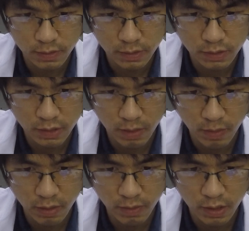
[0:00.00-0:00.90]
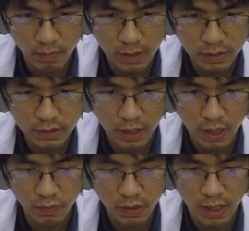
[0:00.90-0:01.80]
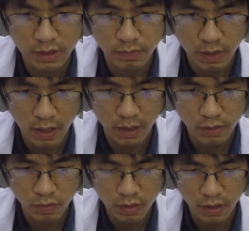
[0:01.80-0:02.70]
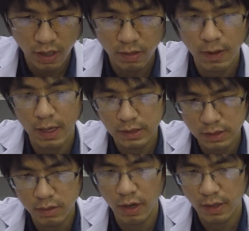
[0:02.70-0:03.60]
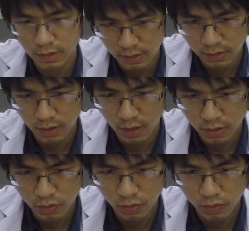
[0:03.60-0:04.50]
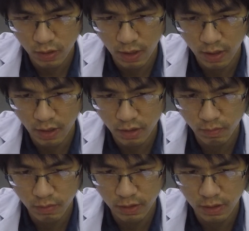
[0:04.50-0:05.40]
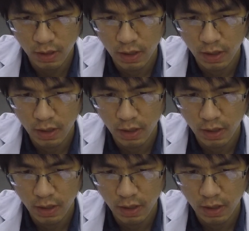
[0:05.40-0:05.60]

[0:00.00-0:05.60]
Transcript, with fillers: จะทำให้ไม่สามารถรักษาด้วยยาเดิมได้ ต้องใช้ยาที่แพงขึ้นแรงขึ้นนะฮะจนสุดท้ายอาจจะไม่มี